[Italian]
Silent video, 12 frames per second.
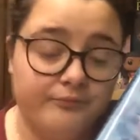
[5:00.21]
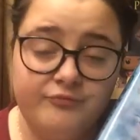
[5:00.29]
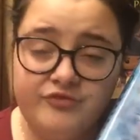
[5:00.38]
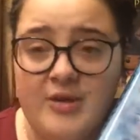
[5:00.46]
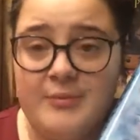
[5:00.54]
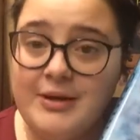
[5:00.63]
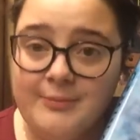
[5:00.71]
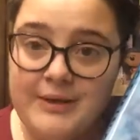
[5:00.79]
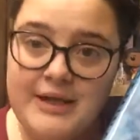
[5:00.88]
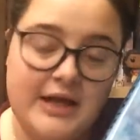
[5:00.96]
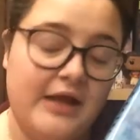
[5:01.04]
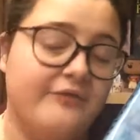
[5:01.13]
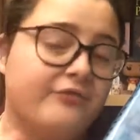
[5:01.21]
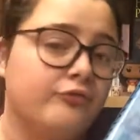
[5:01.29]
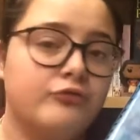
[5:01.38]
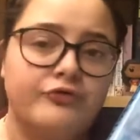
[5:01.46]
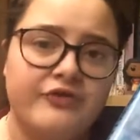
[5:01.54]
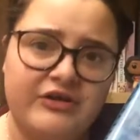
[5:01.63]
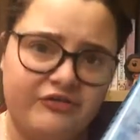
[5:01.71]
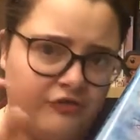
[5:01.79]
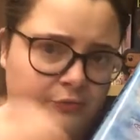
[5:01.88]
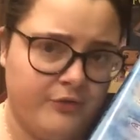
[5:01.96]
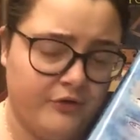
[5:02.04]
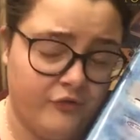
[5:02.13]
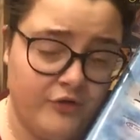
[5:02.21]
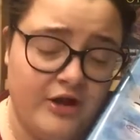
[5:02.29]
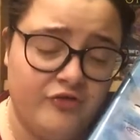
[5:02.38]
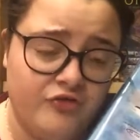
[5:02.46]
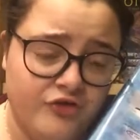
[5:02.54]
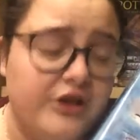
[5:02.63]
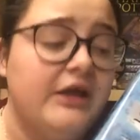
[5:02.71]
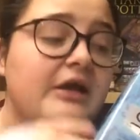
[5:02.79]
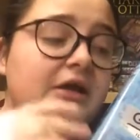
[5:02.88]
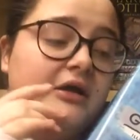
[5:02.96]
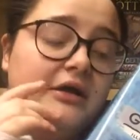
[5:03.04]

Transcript: Gemina parlerà non degli stessi personaggi di